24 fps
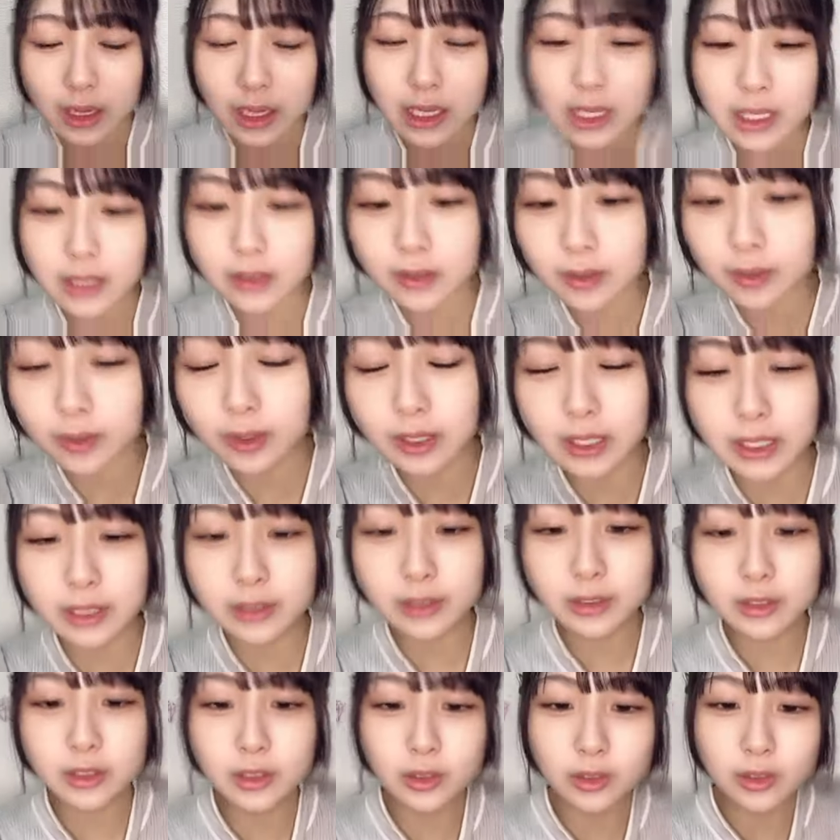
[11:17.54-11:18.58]
犬の
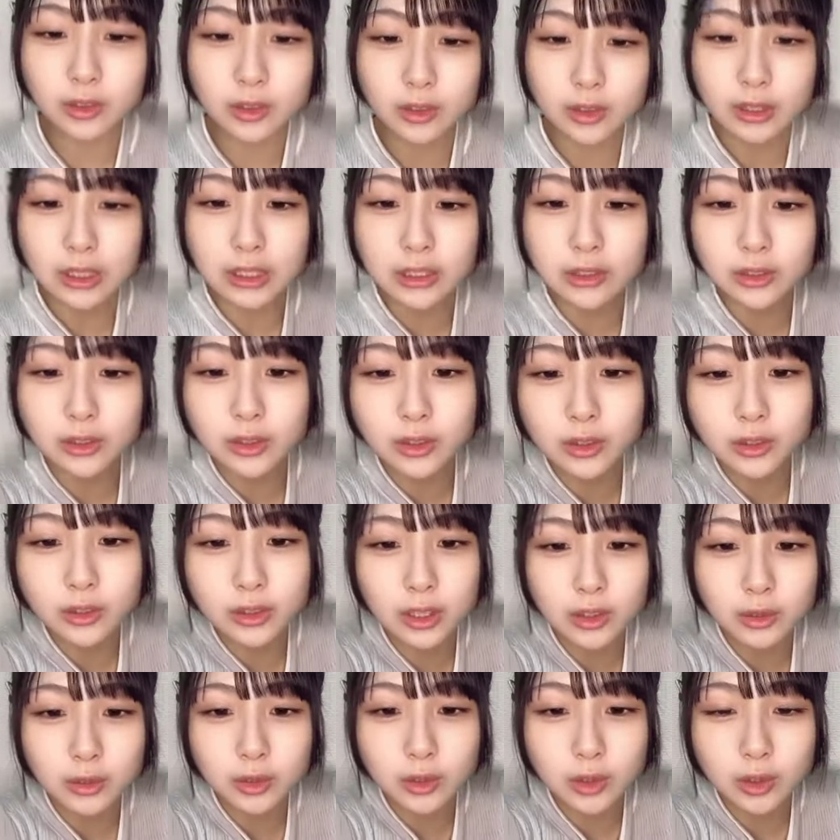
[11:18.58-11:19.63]
肉ちょ肉球が
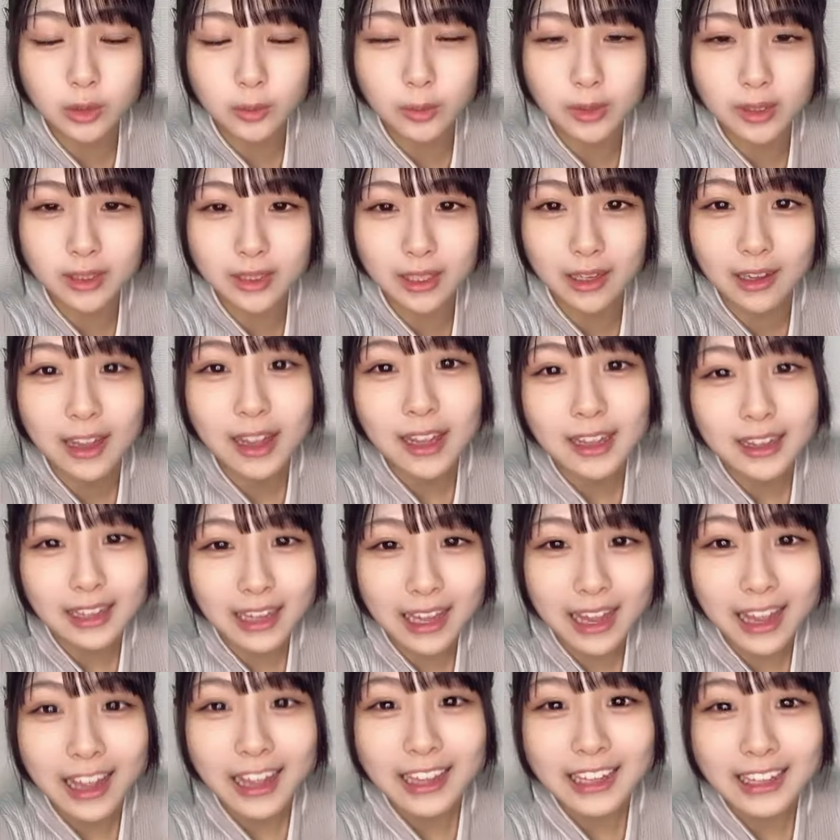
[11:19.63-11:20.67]
グッジョブでした
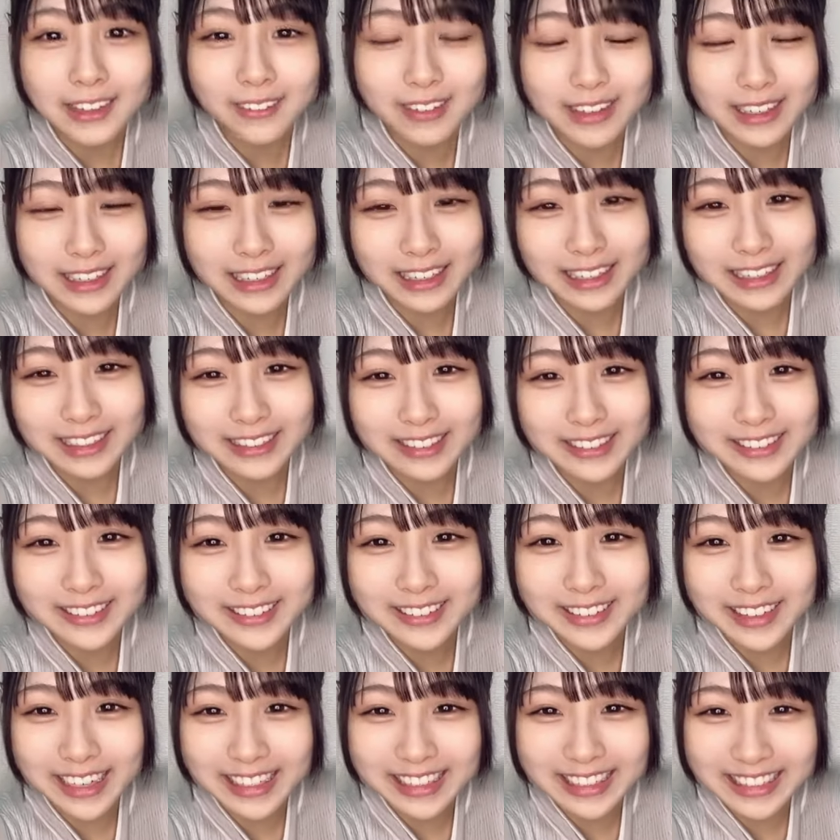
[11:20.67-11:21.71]
ねでもリーダーが肉球
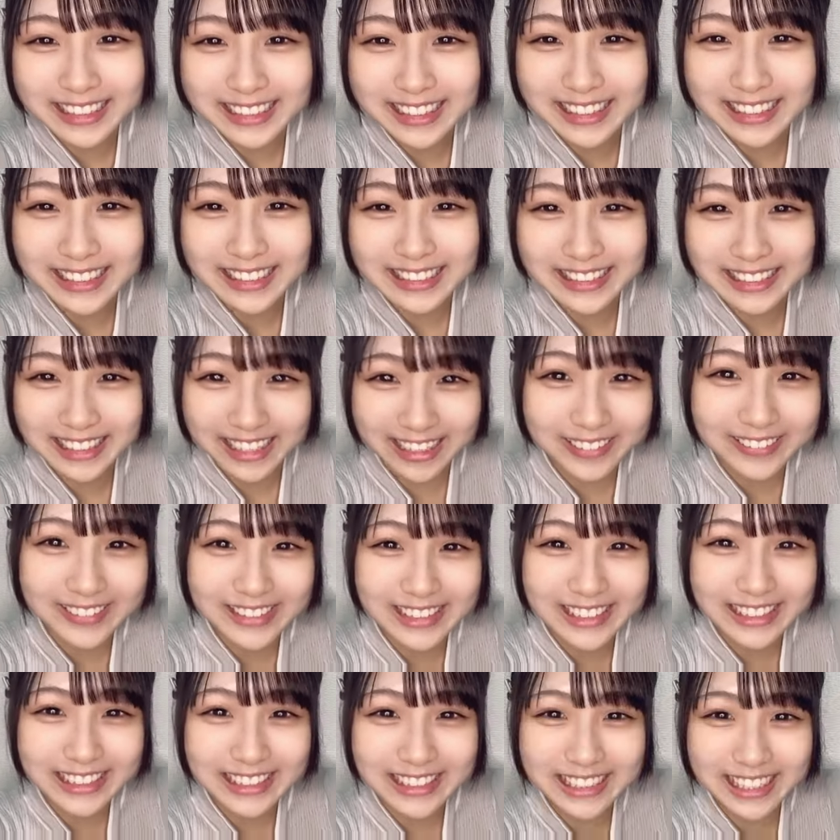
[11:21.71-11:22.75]
書いたせいでさめっ
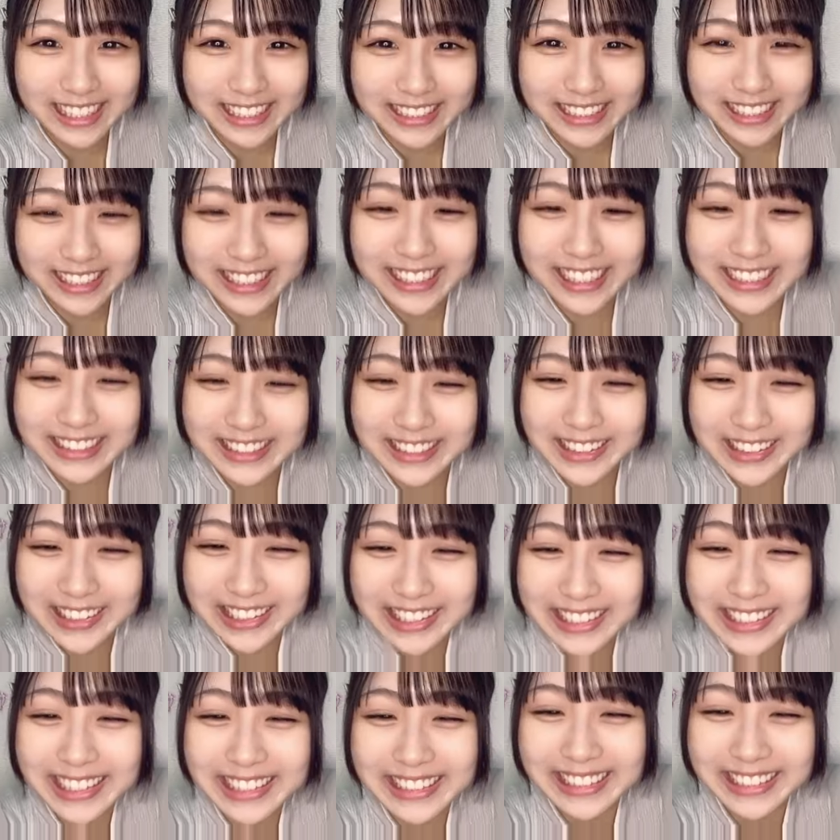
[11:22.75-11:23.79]
ちゃ時間足りなそうに
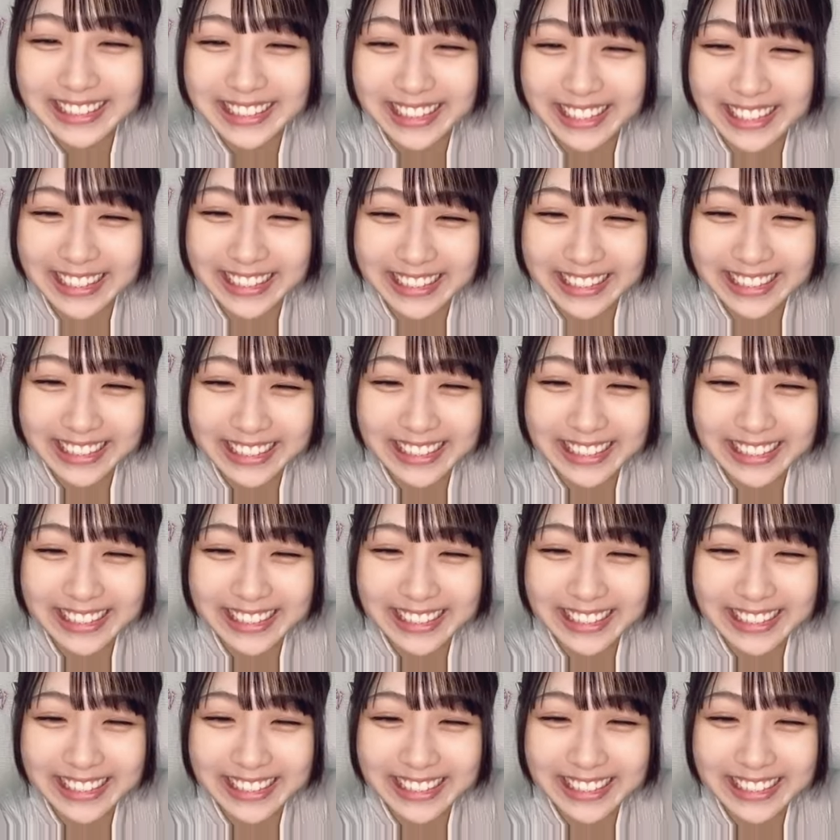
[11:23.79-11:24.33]
なってた